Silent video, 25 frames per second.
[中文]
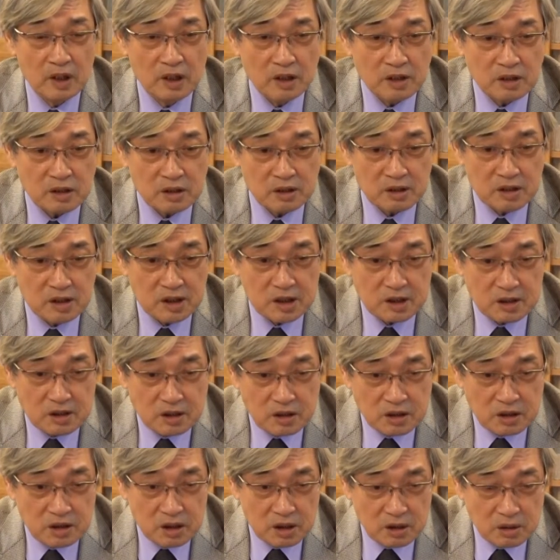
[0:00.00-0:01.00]
就是
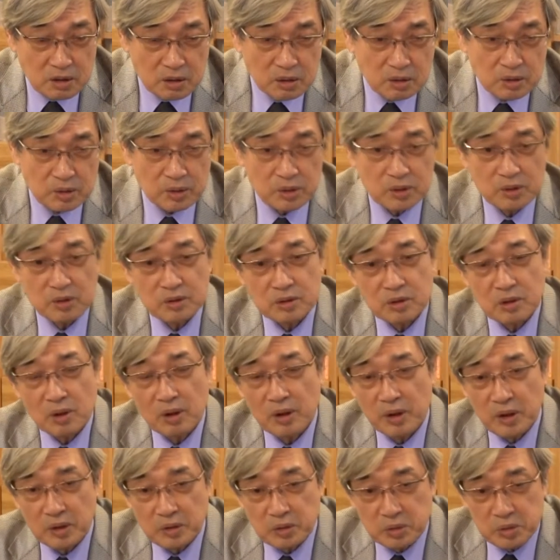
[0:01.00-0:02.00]
周瑜
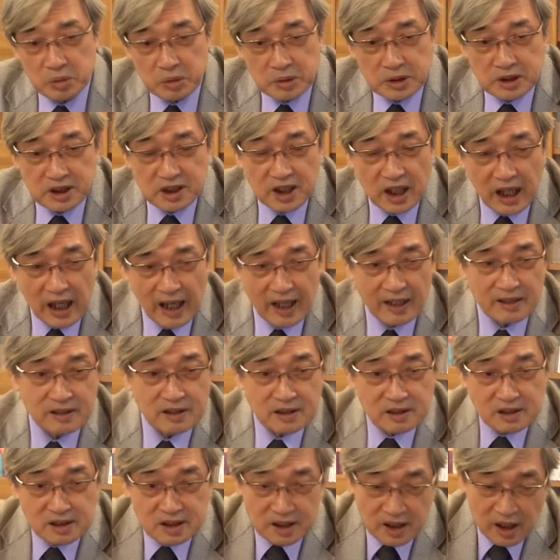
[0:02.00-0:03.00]
对于
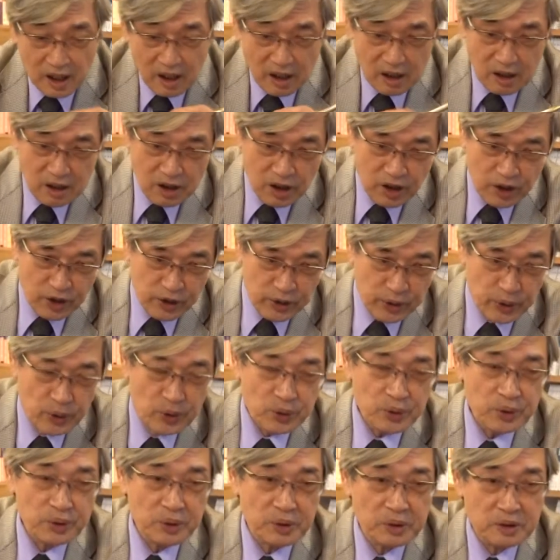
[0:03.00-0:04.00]
长江
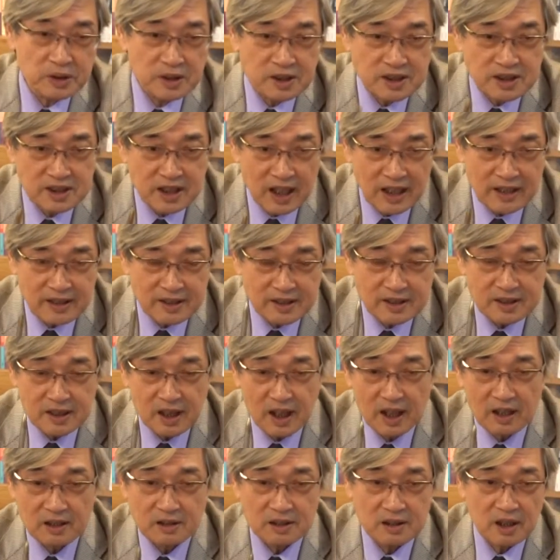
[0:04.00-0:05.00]
流域战
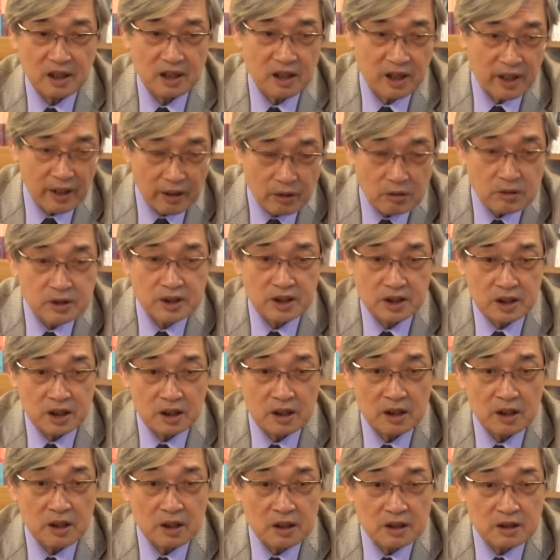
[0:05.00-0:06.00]
场的了解
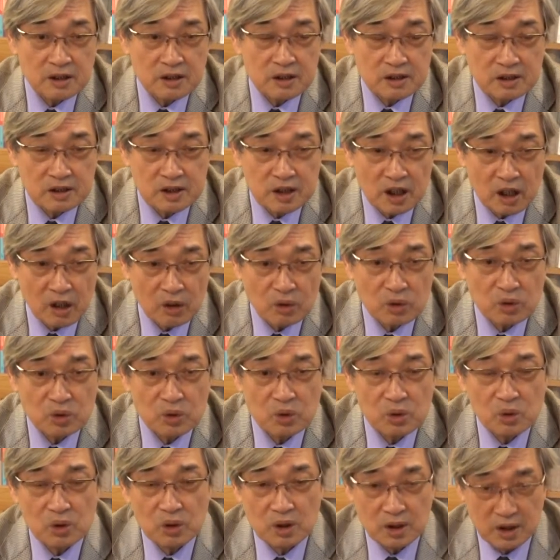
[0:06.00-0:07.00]
是超
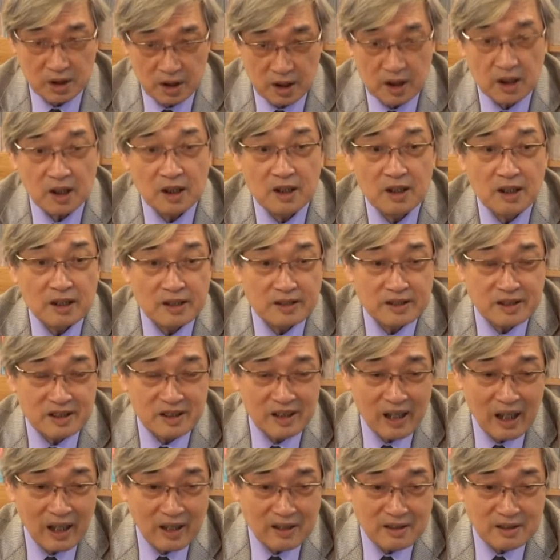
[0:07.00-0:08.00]
过了
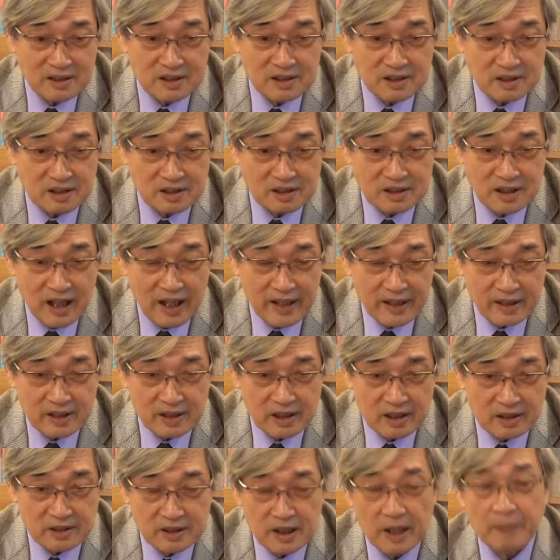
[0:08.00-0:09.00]
当时代
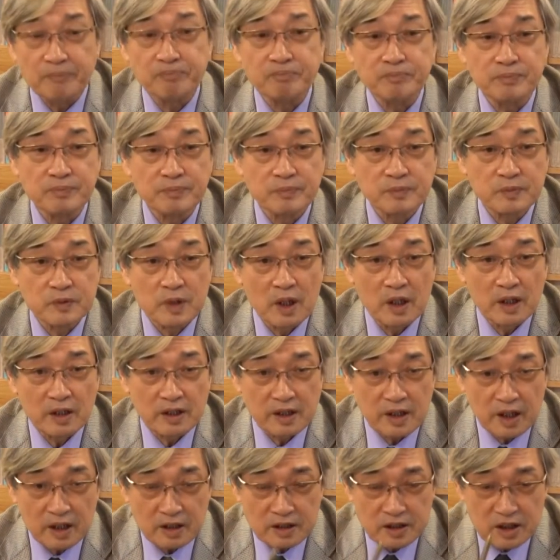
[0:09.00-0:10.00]
的人，
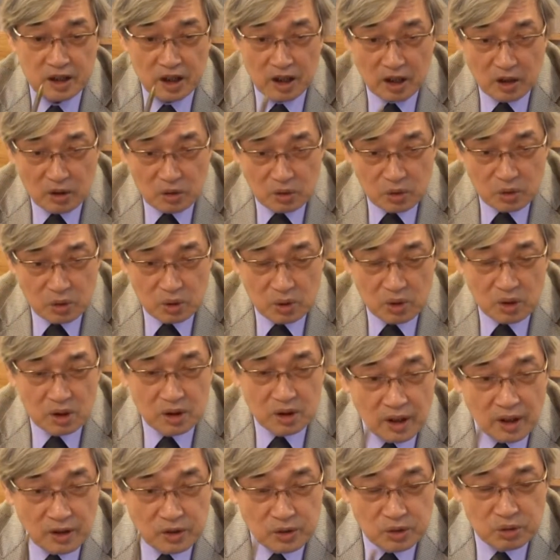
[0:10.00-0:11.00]
也超过
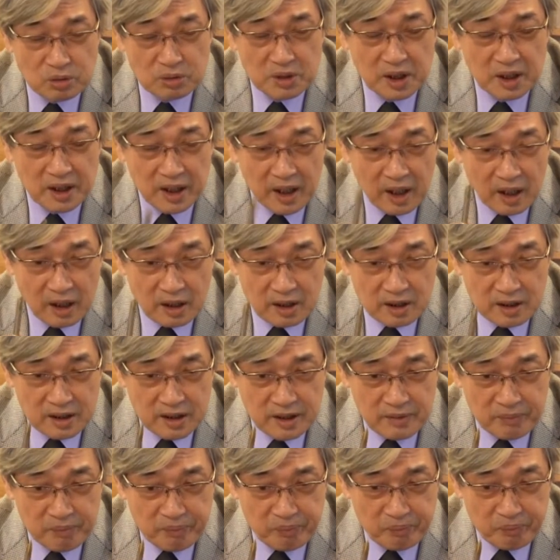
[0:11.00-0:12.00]
诸葛亮
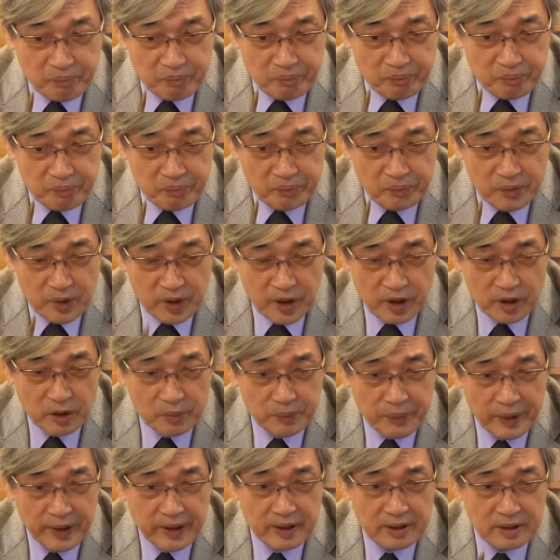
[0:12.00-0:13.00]
跟刘
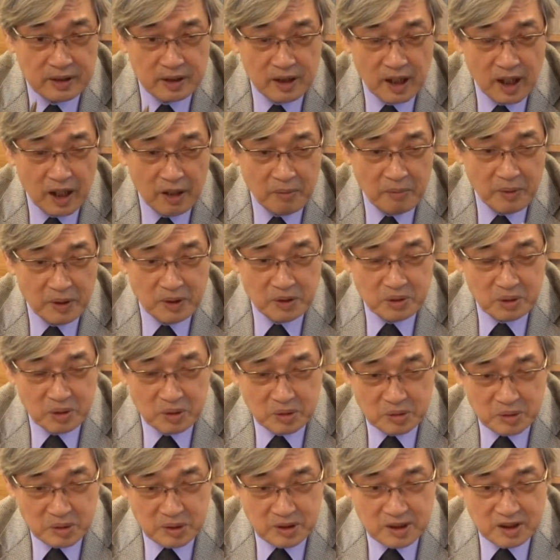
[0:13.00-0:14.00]
备他们对
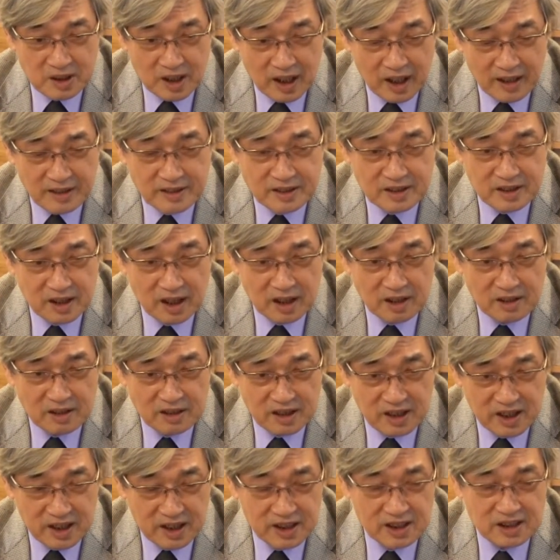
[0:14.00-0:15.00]
于长江
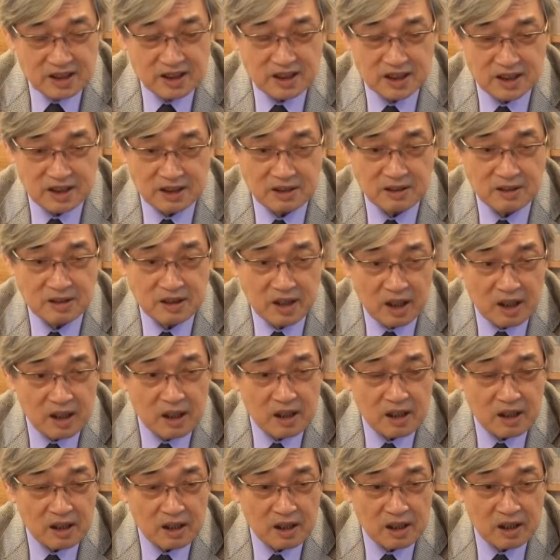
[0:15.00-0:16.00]
地形的
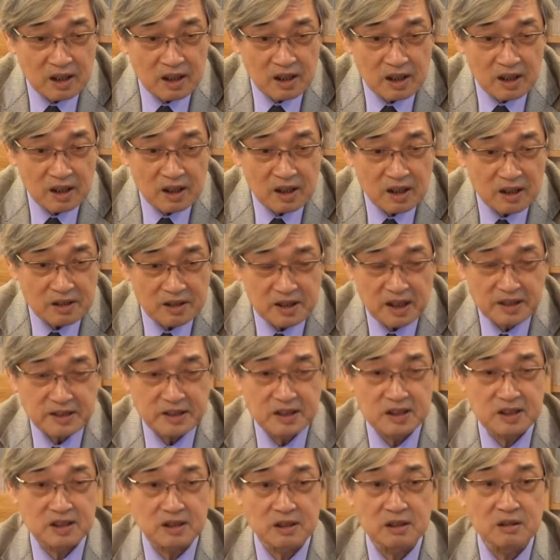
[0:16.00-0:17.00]
认
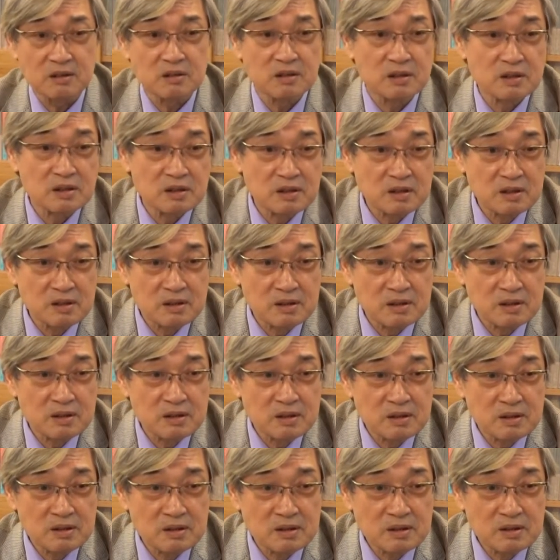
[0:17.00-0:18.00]
知。
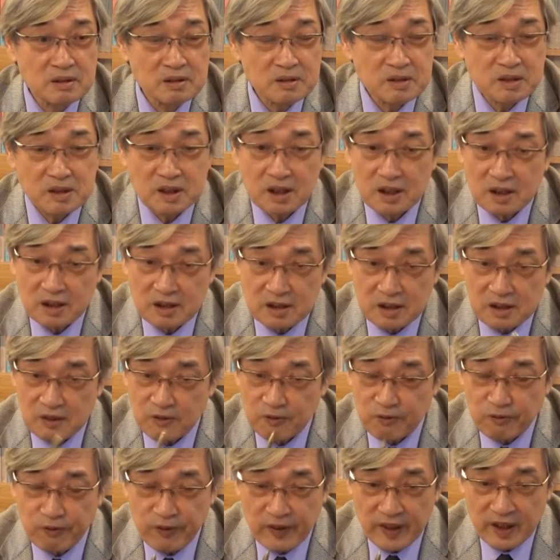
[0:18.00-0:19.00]
这个是
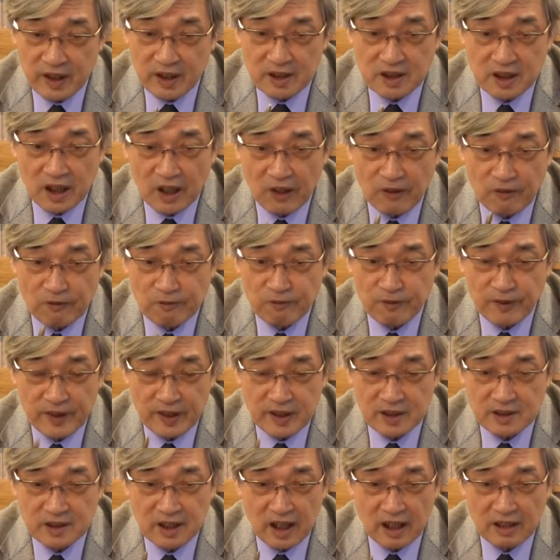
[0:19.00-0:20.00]
非常
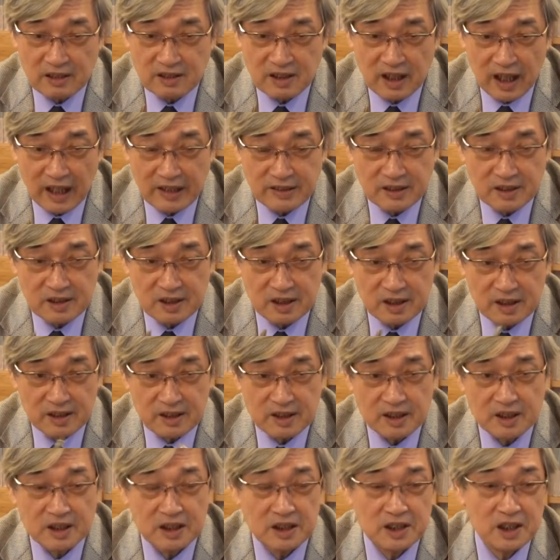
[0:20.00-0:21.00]
非常难得
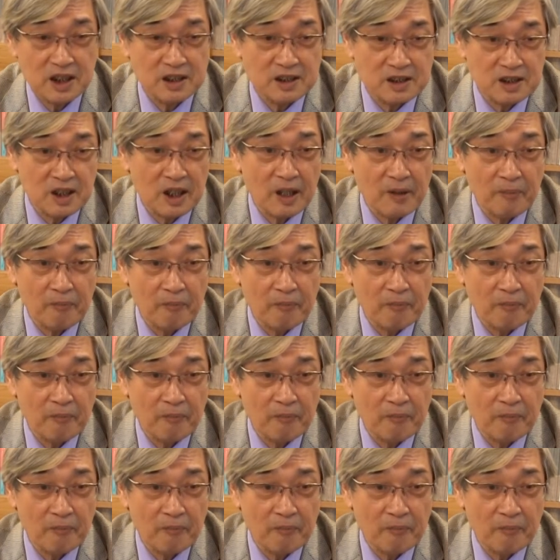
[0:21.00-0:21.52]
一个现象。